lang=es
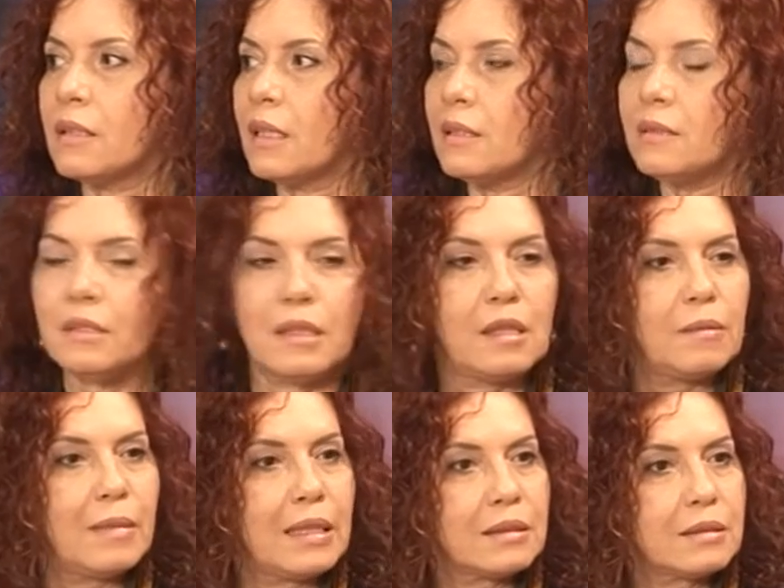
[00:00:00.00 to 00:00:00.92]
que así
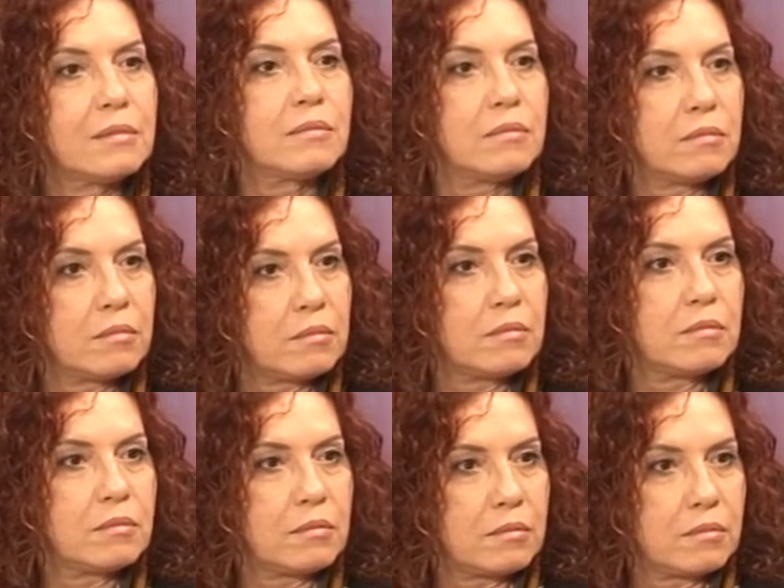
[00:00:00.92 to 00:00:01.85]
además
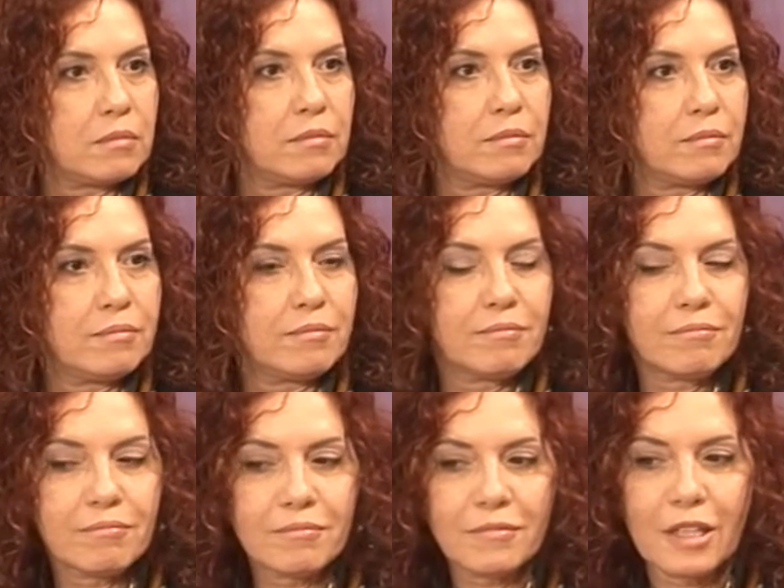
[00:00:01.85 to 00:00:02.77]

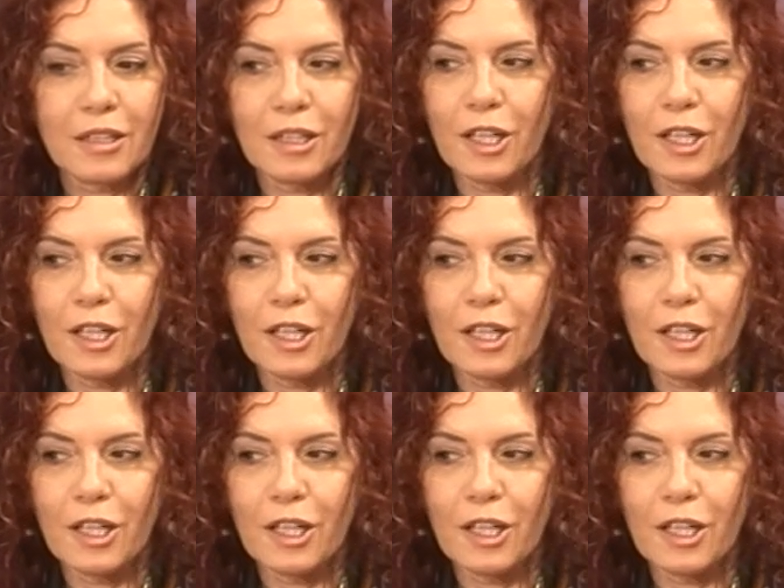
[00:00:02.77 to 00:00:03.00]
mm,